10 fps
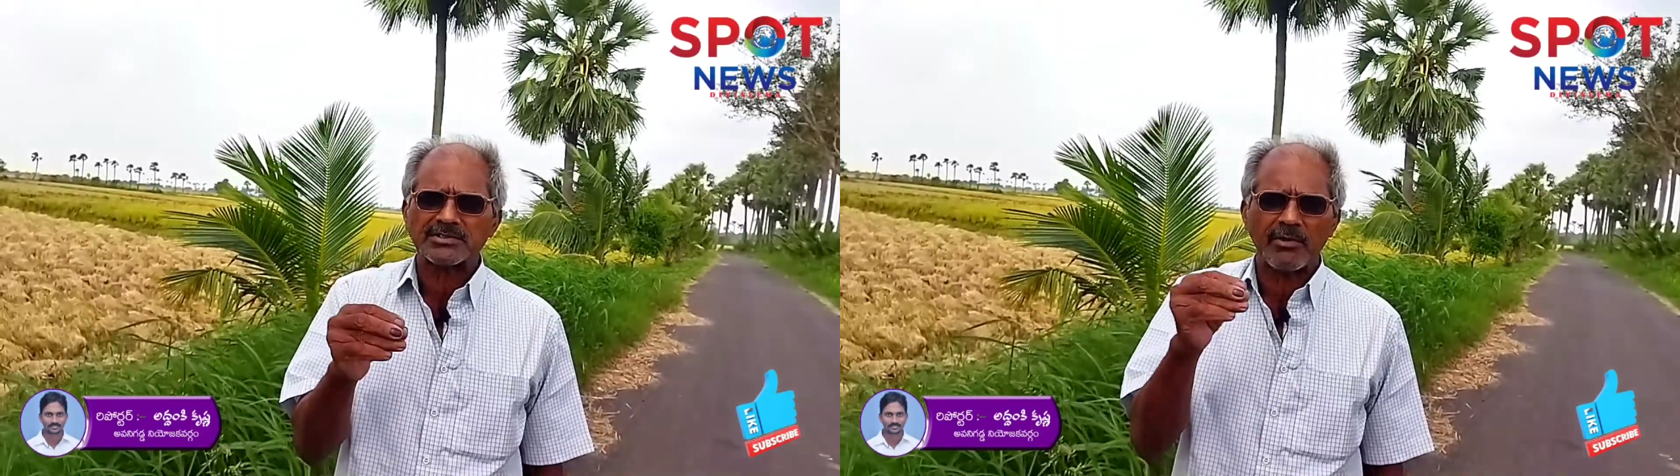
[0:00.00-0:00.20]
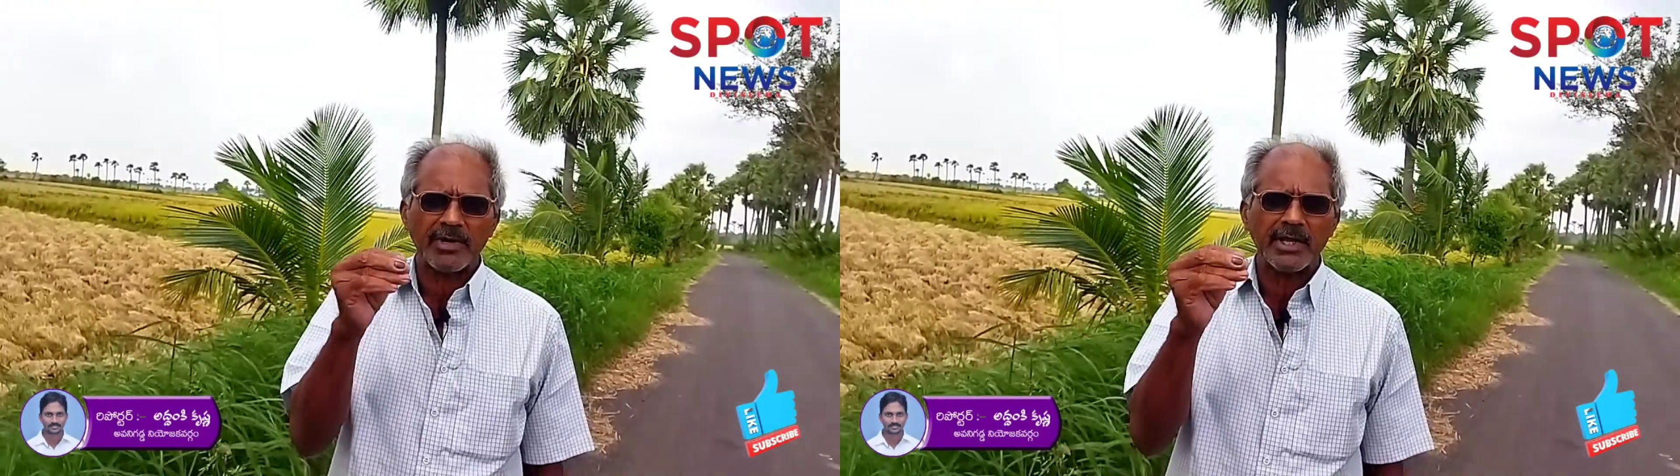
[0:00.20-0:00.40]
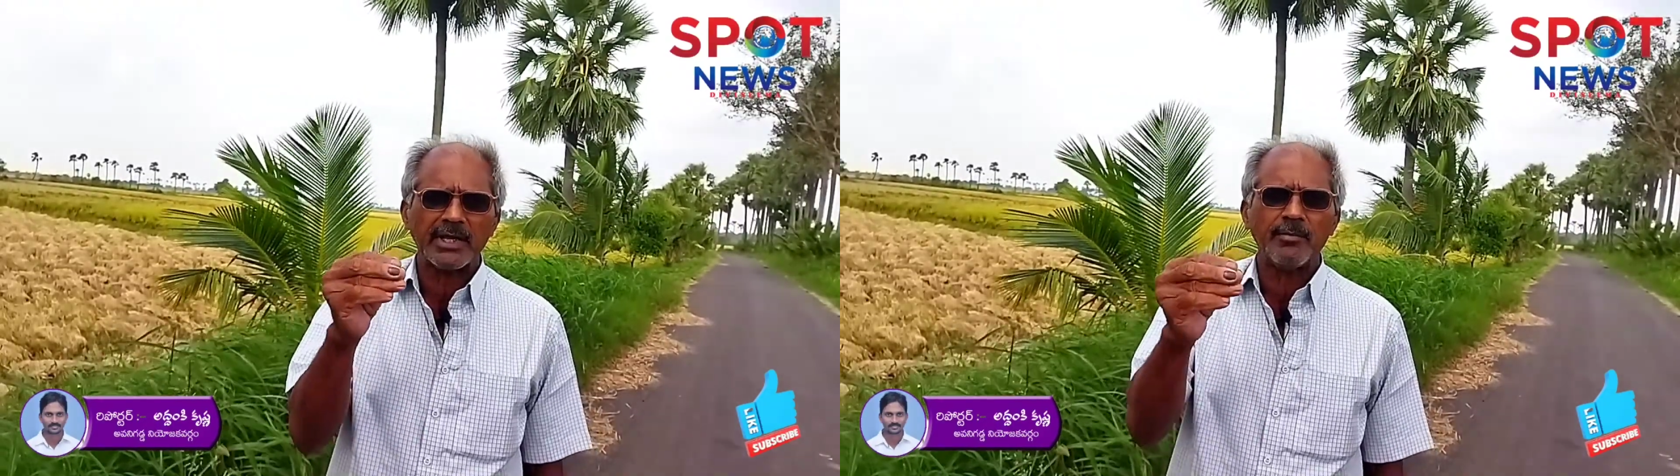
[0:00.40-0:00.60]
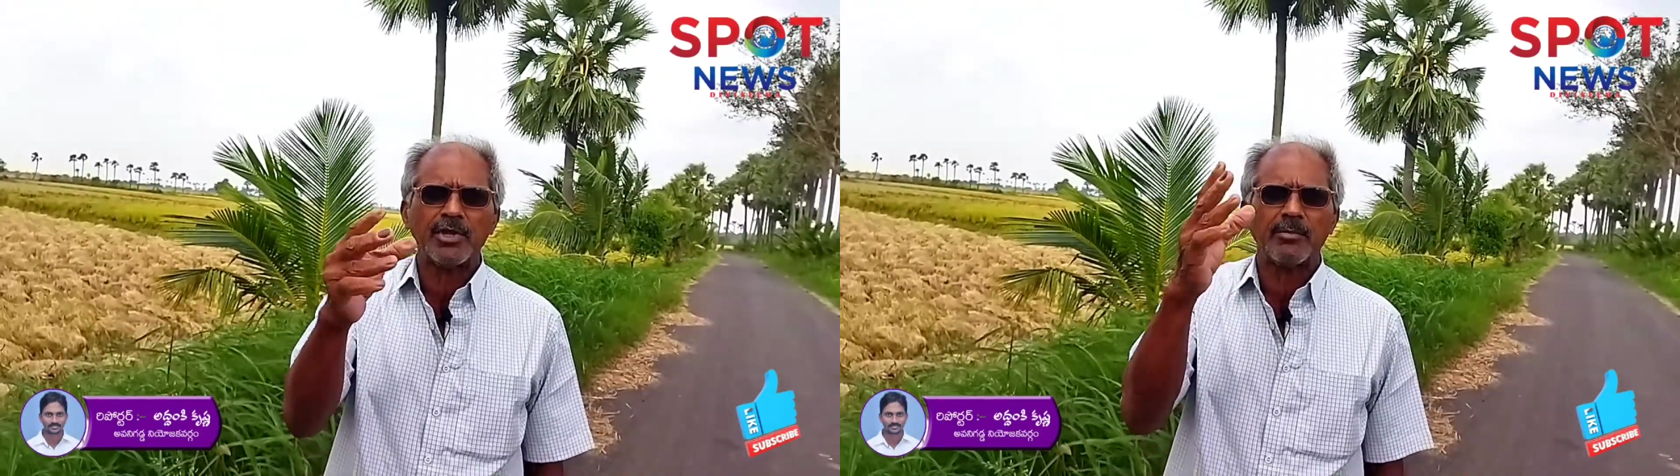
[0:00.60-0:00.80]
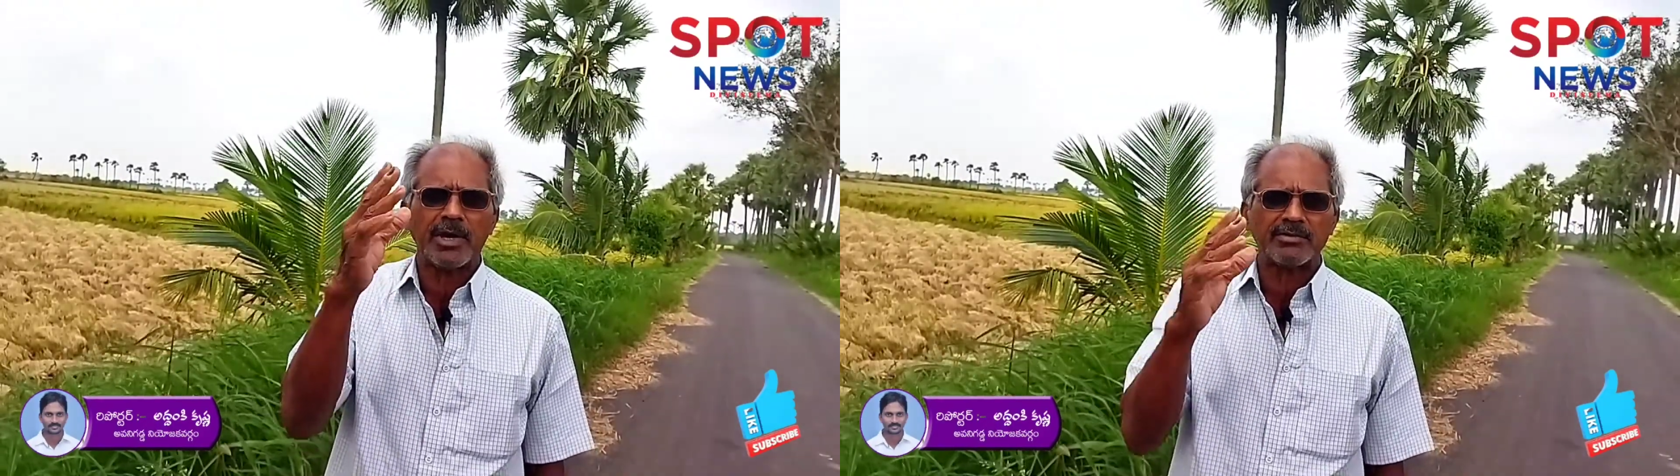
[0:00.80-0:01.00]
సవినయంగా
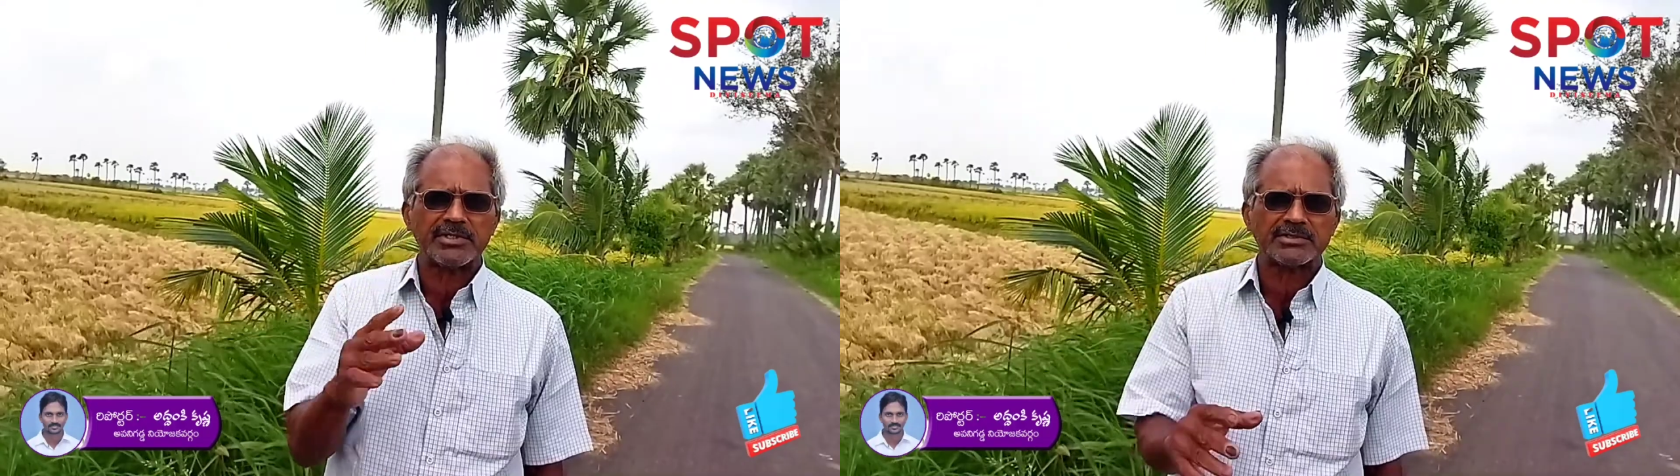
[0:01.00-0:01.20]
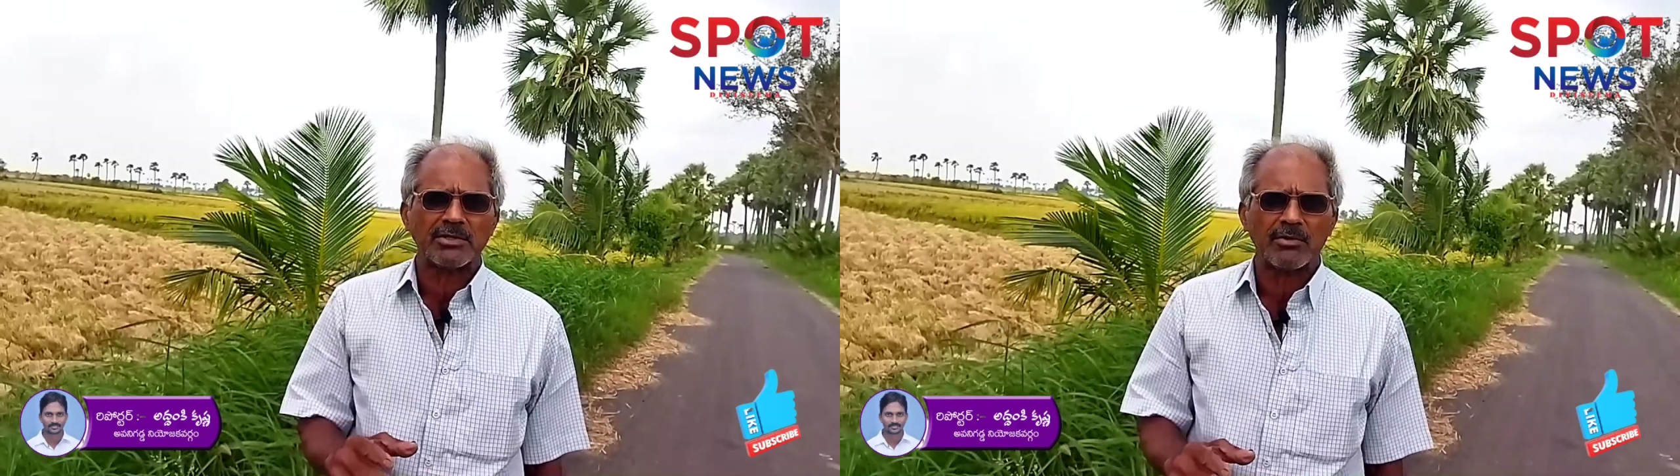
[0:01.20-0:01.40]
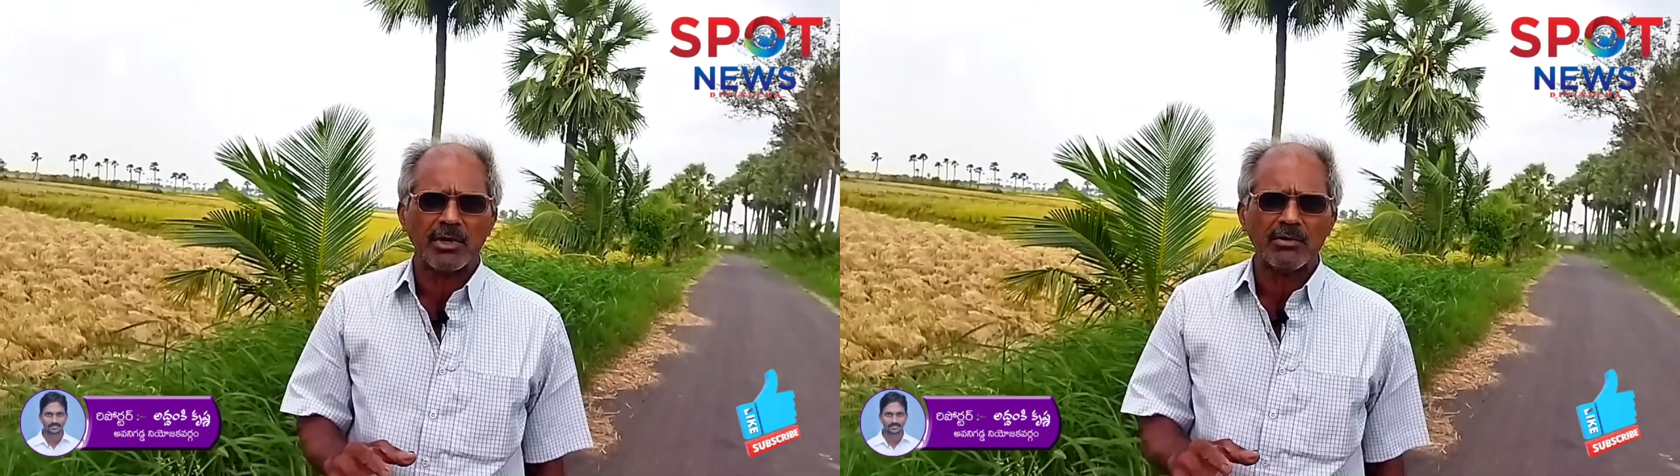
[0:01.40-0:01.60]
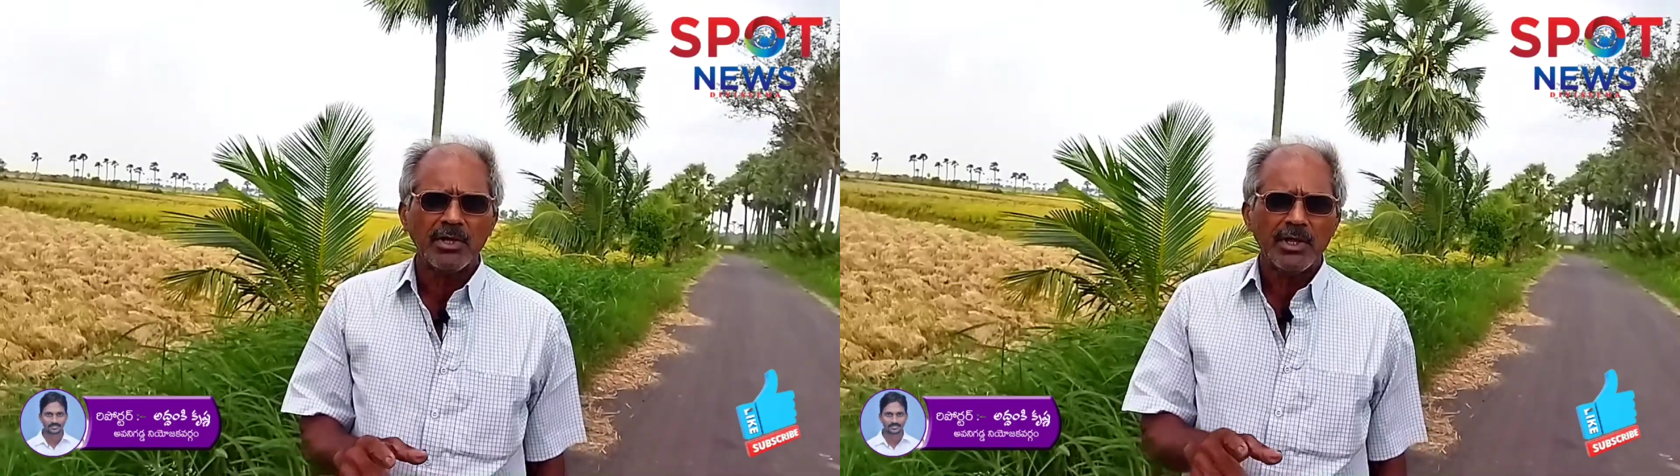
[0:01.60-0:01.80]
మీకు మనవి చేస్తూ ఉన్నాం